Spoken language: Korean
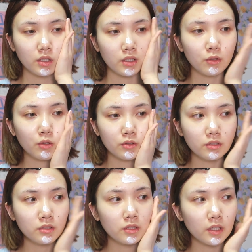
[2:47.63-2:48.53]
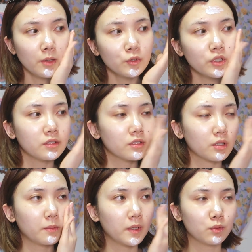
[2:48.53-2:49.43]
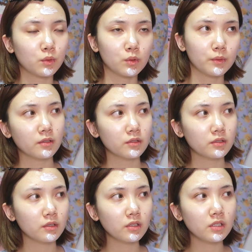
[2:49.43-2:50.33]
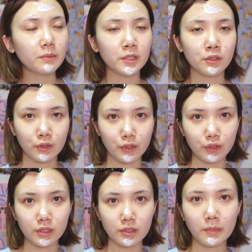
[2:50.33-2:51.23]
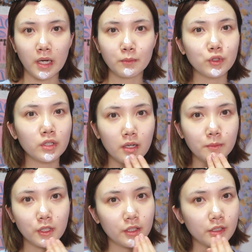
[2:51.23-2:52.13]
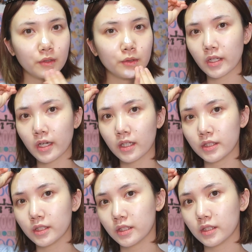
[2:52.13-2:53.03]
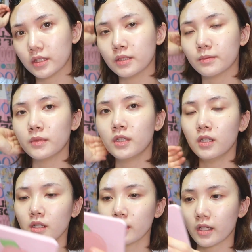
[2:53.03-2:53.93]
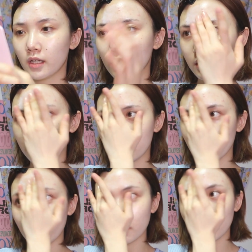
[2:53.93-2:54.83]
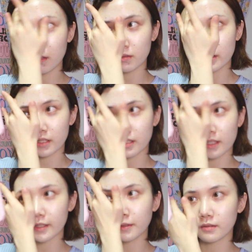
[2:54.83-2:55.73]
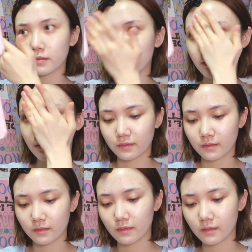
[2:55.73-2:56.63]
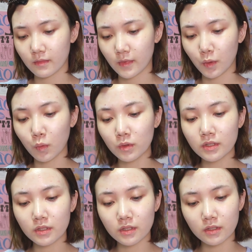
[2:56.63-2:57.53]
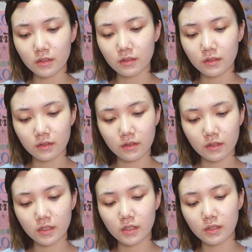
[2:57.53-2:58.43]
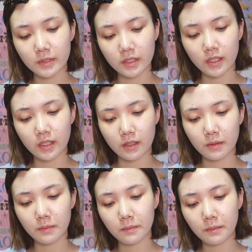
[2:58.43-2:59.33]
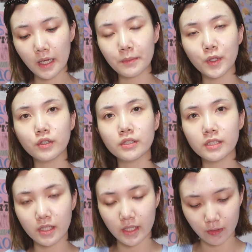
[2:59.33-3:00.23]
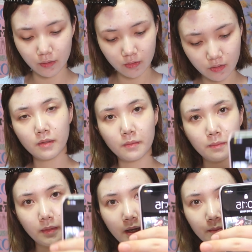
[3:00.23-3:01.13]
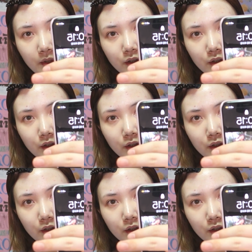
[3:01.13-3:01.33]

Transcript: 이거는 아무리 느껴봐도 선크림에서 느껴지는 마무리감은 아니에요. 제가 지금 겟레디를 촬영하고 있잖아요. 근데 오늘은 지금 이제 밤 10시예요. 밤